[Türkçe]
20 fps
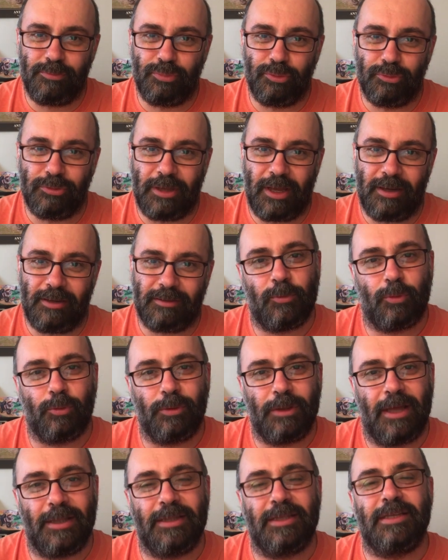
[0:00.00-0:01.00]
Bunlar
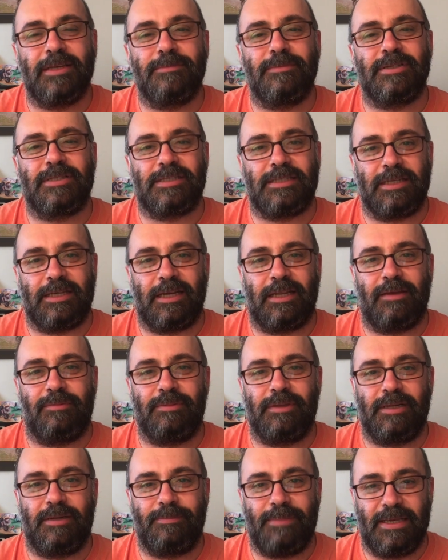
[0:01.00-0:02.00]
kullandığımız
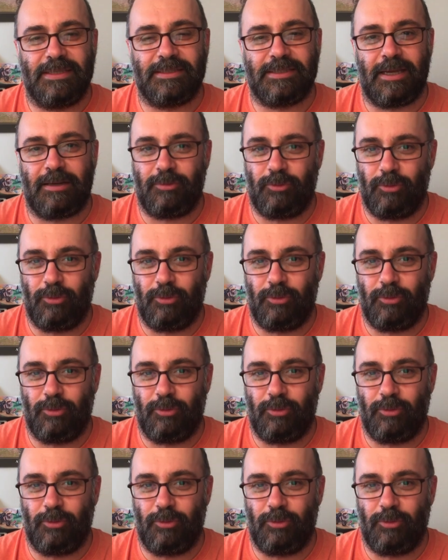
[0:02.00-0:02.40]
yıkanabilir bezler.